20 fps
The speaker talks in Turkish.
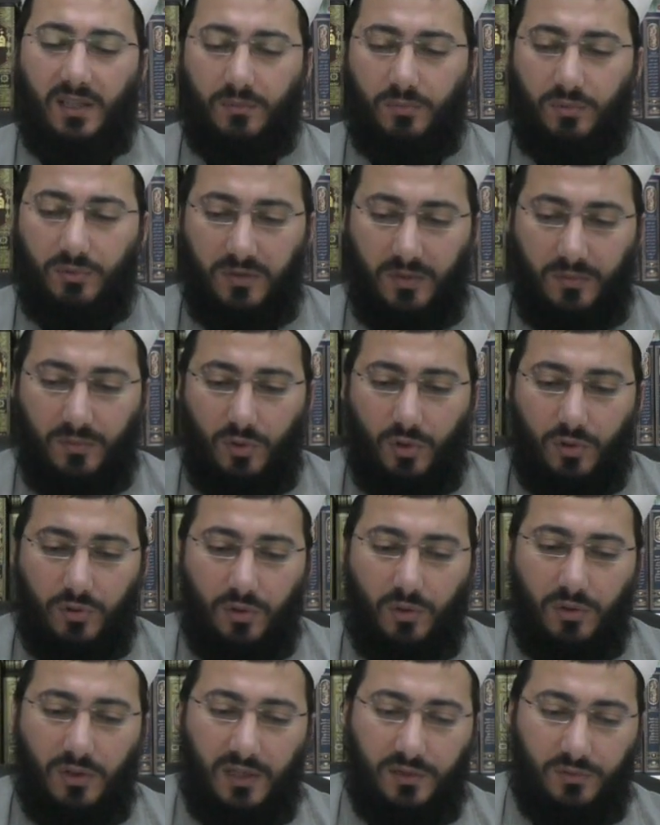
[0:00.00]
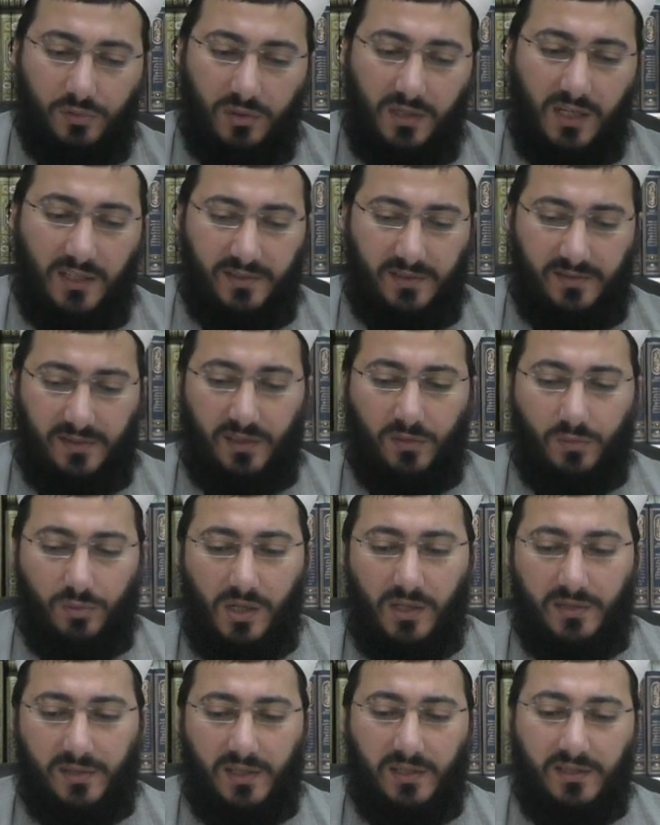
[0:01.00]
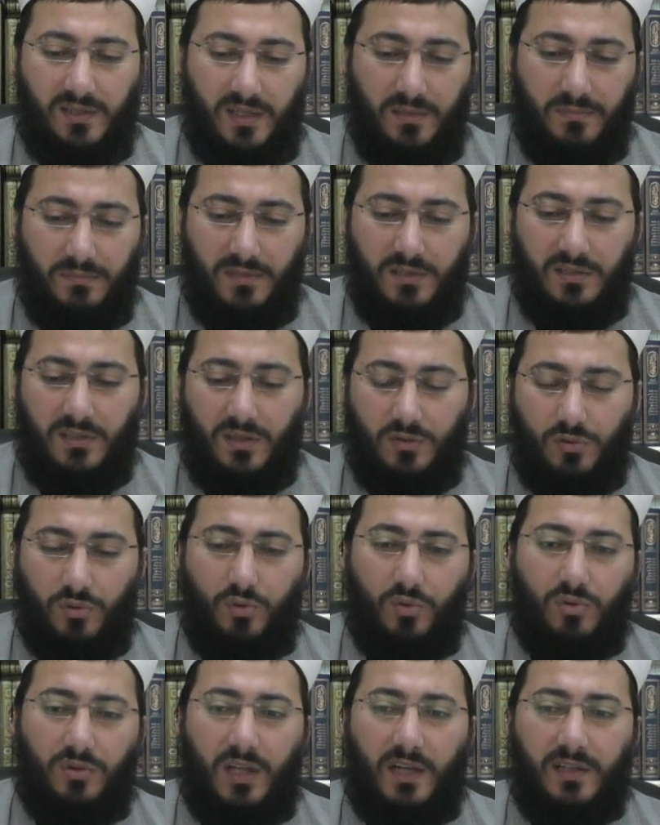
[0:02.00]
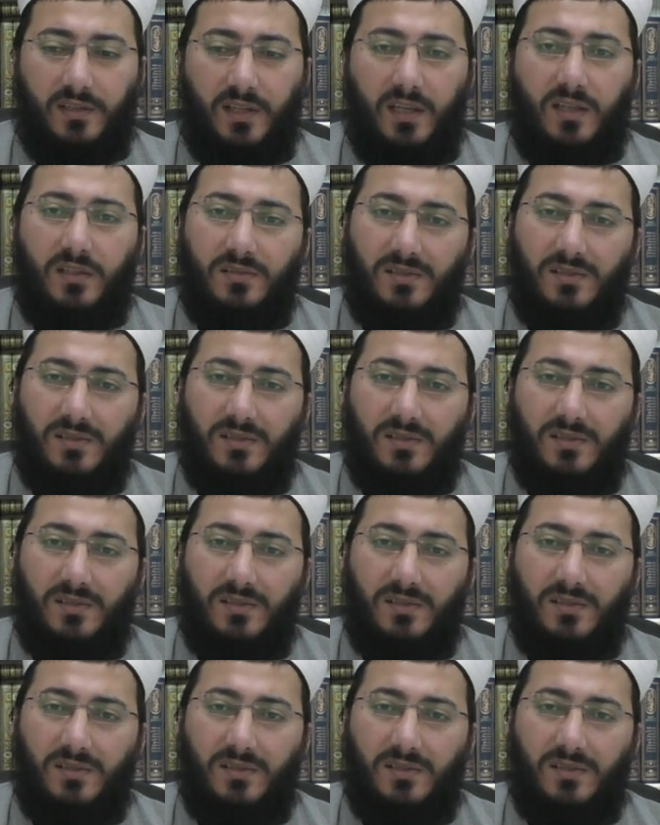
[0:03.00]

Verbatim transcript: bunu tabi doktorlar söylerse senin kulakların delinmiş diye şu günlerde.